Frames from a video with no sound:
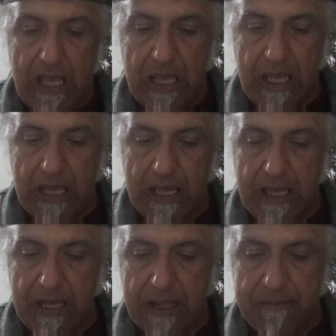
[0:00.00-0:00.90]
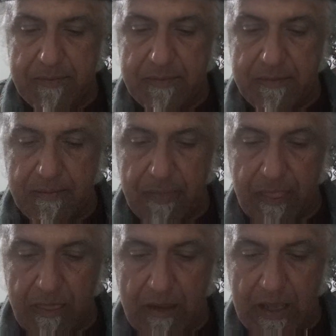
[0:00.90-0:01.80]
ehm,
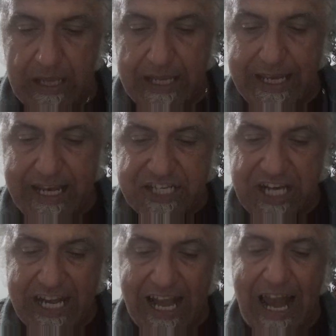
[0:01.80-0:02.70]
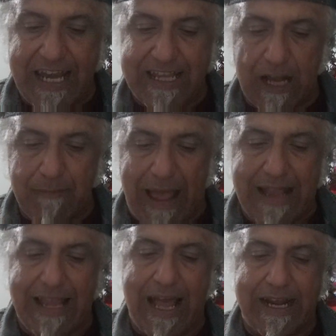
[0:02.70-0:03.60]
il generale
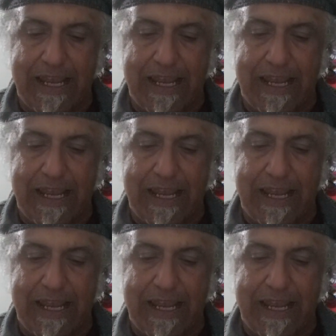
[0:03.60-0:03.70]
d'armata